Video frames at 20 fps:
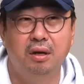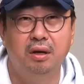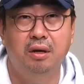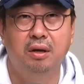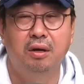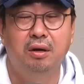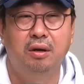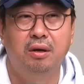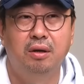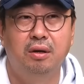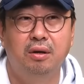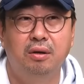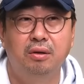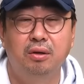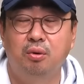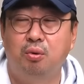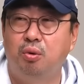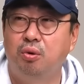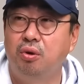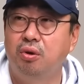계속 하겠대요.
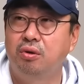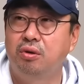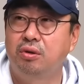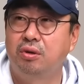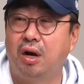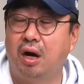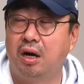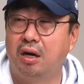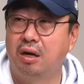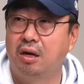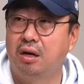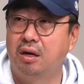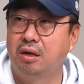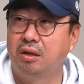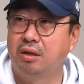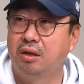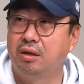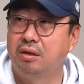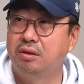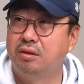근데 공연을
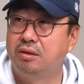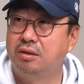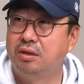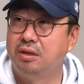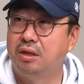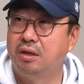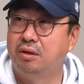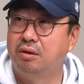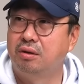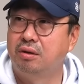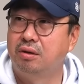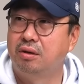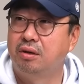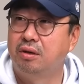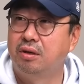강행하겠다는 의지예요.